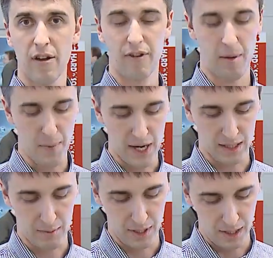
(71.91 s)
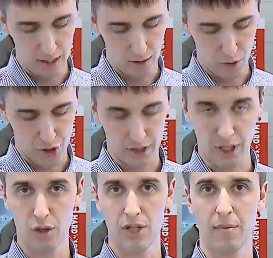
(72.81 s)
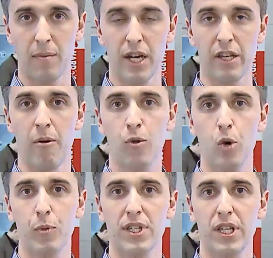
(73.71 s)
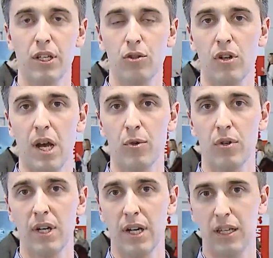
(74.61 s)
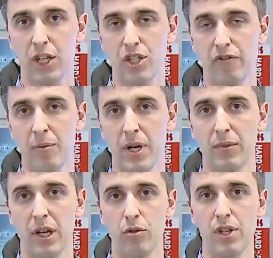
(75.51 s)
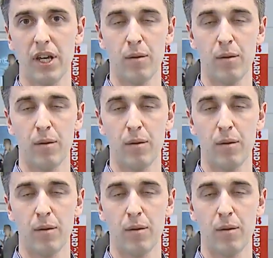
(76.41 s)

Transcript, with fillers: в компактном и очень надежном магниевом корпусе делают эту камеру отличным выбором для людей,